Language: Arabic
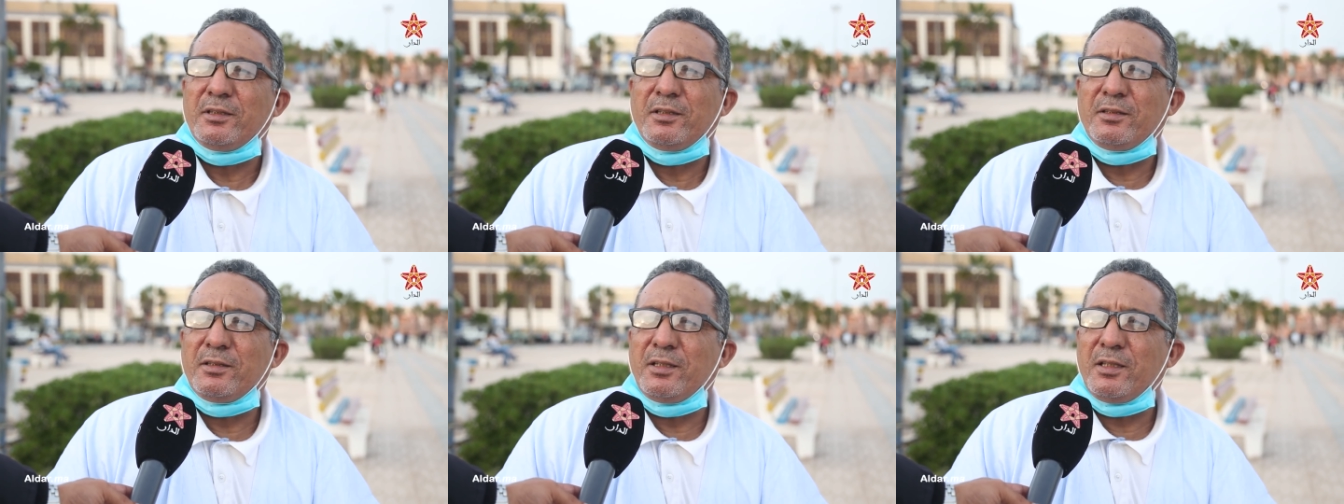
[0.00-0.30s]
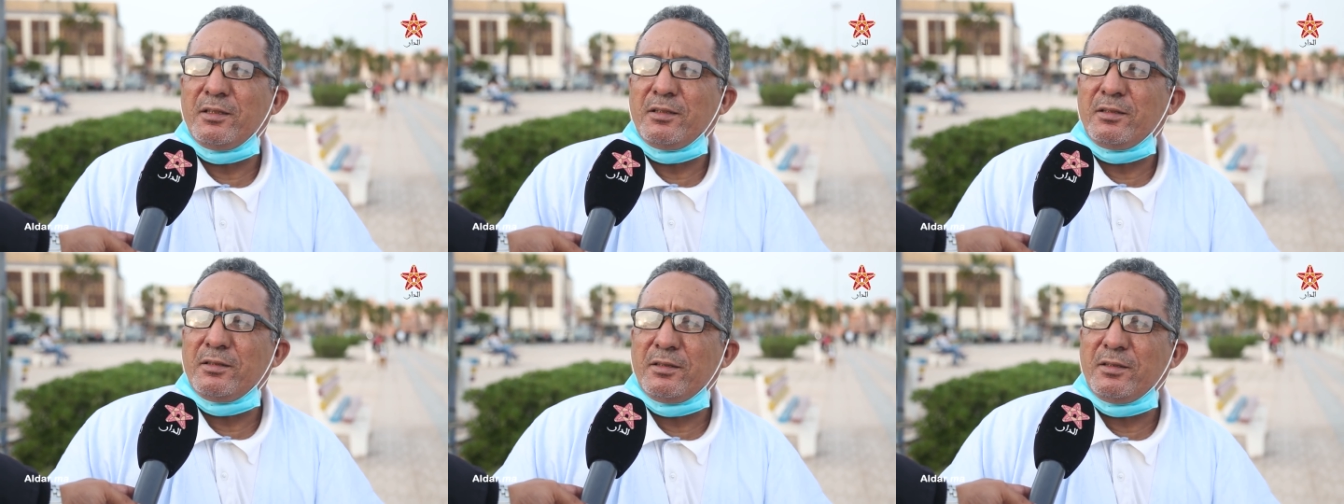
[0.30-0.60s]

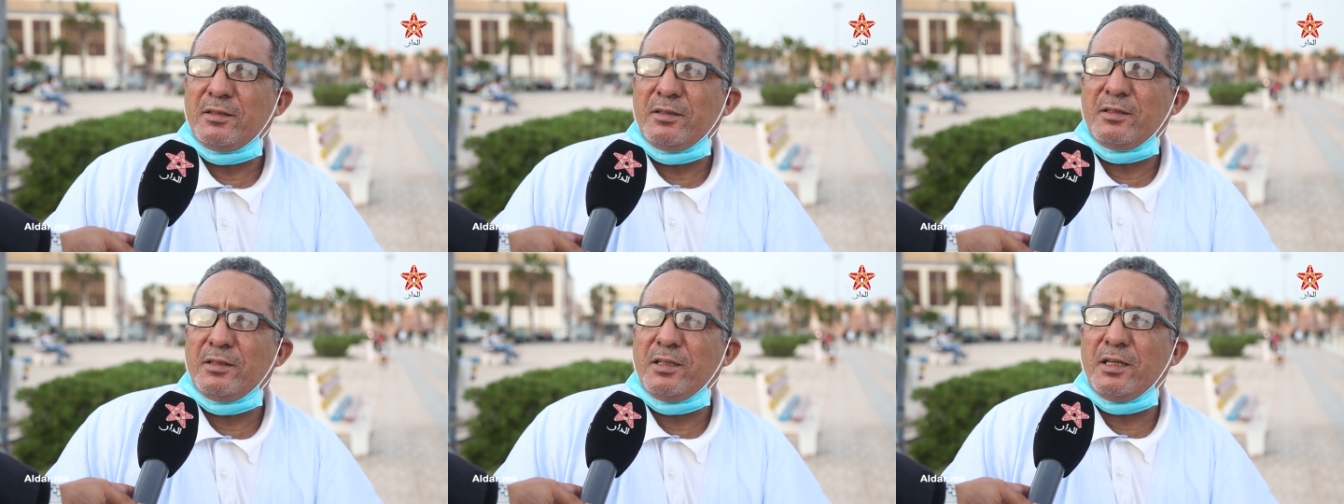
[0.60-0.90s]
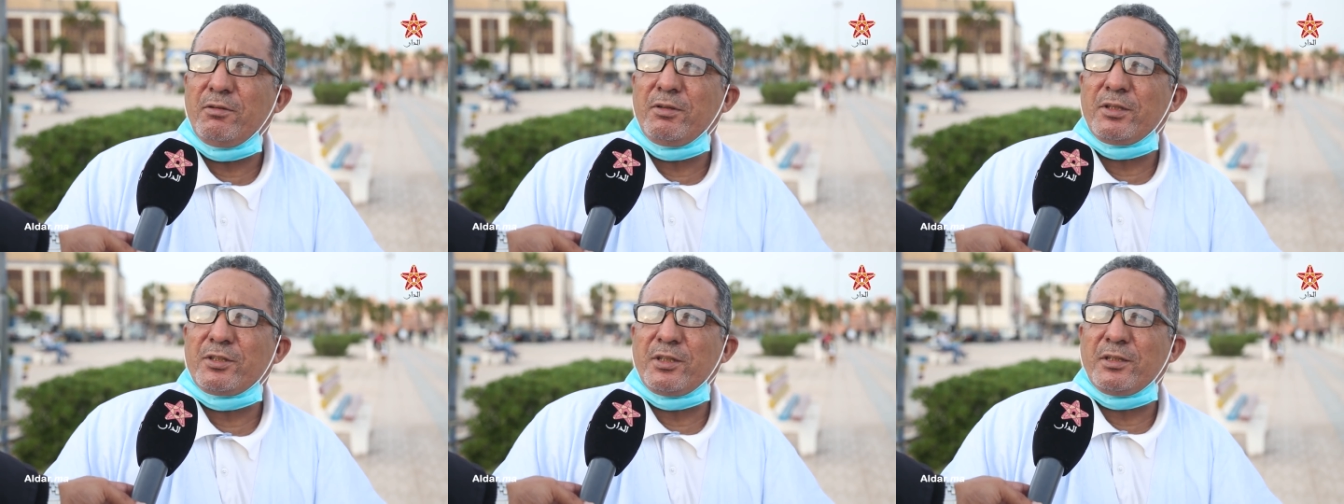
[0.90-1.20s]
إذا
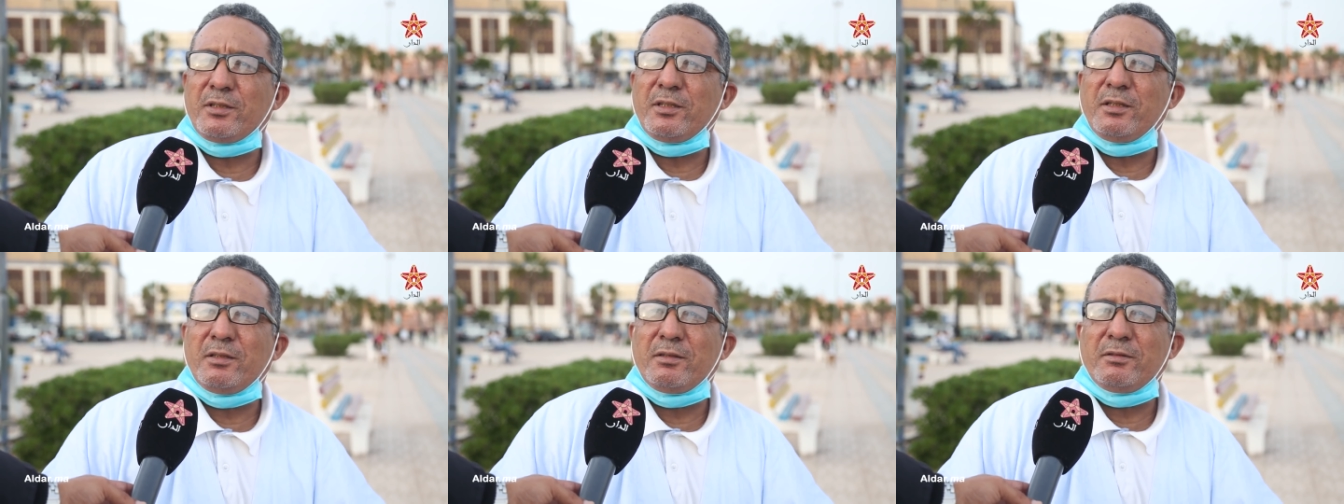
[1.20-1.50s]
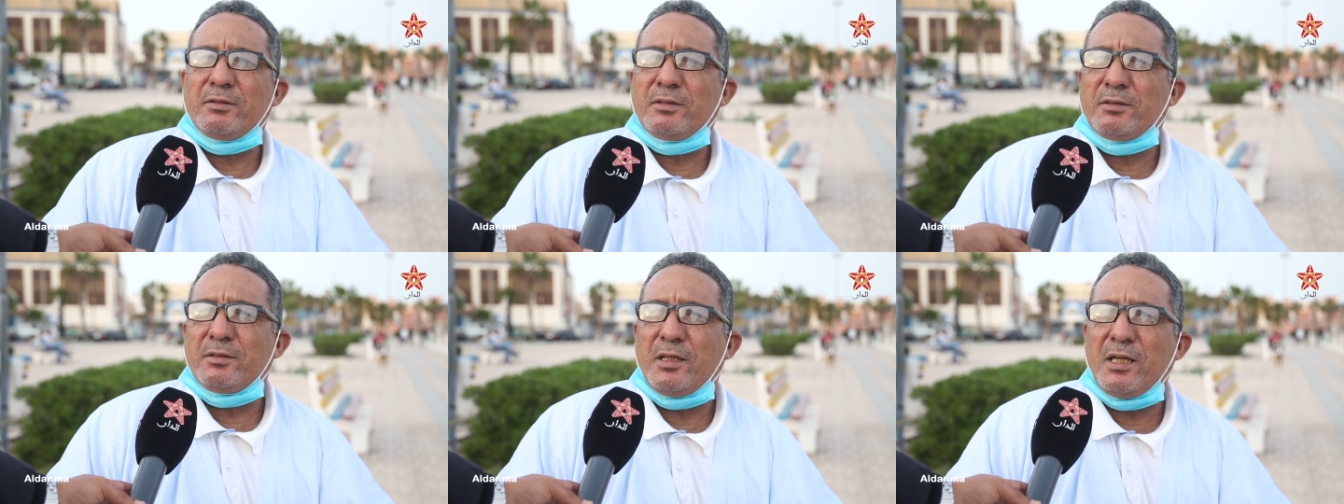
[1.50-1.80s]
إذا وجد
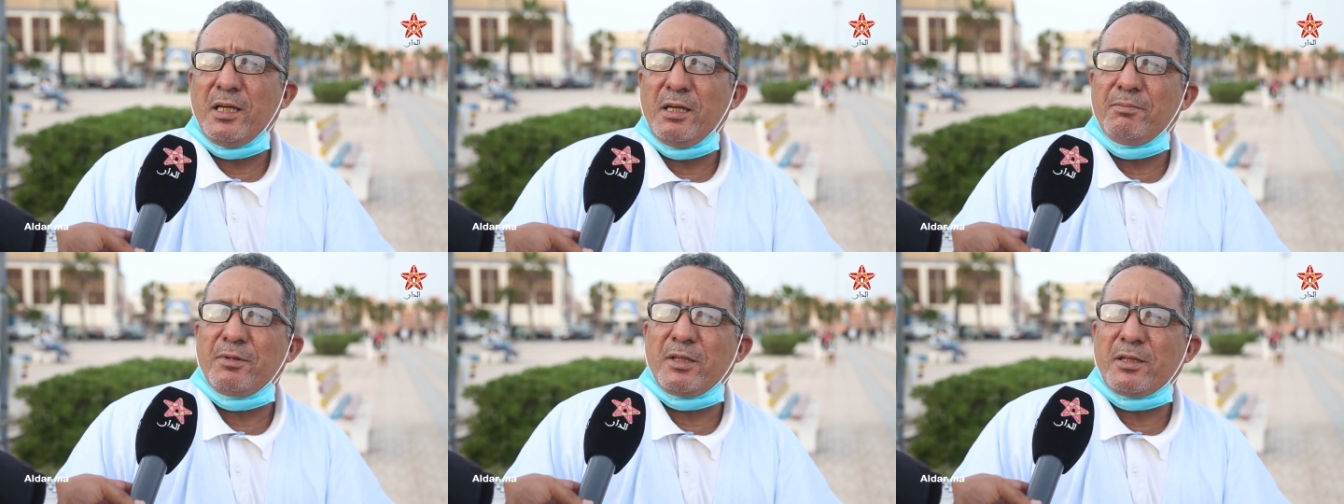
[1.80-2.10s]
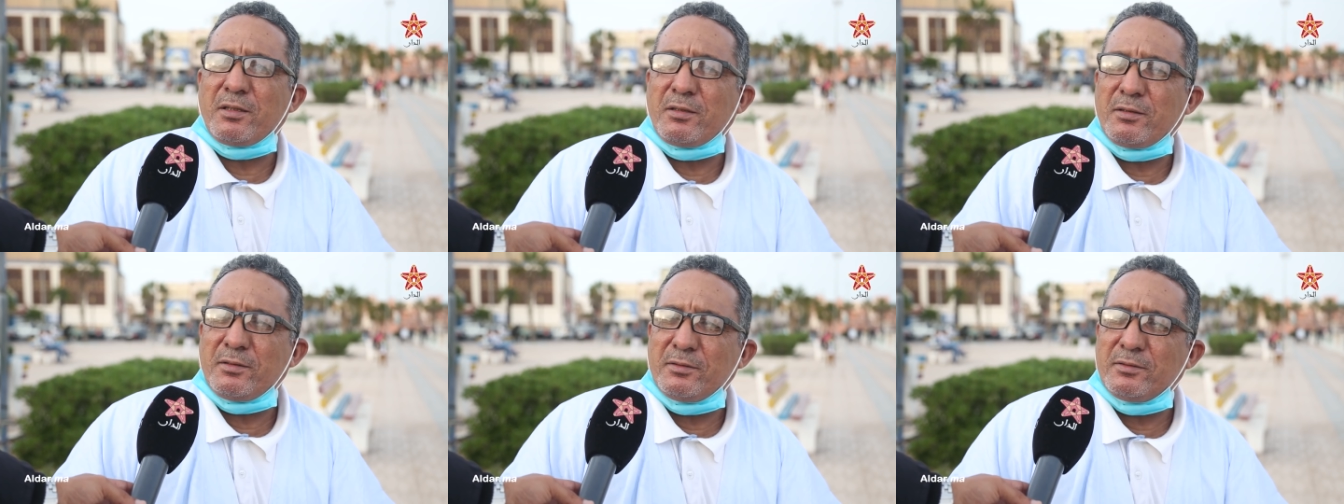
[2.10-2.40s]

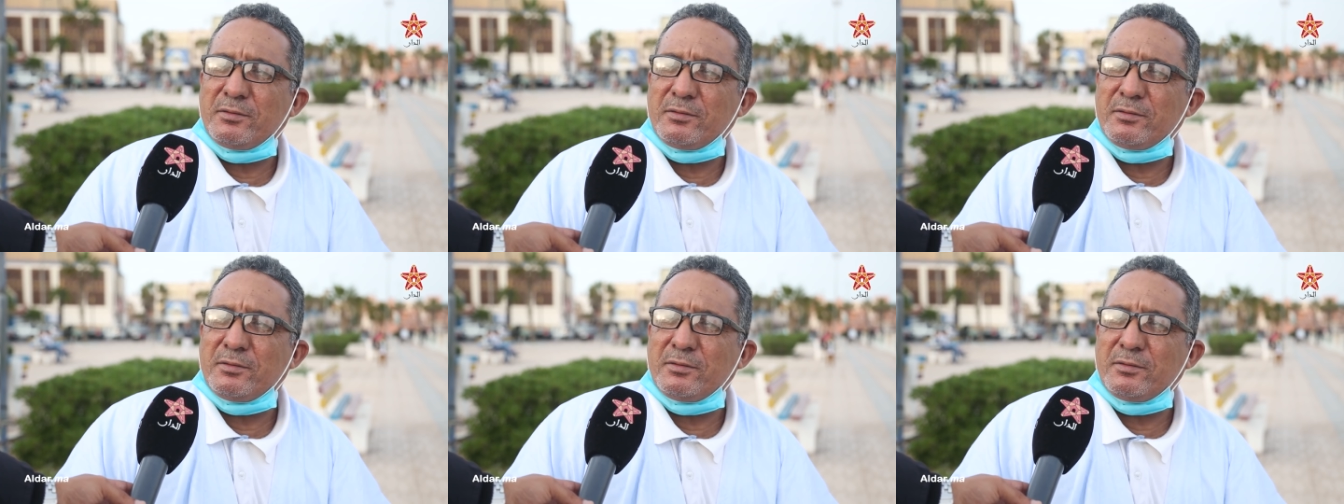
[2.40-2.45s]
أمر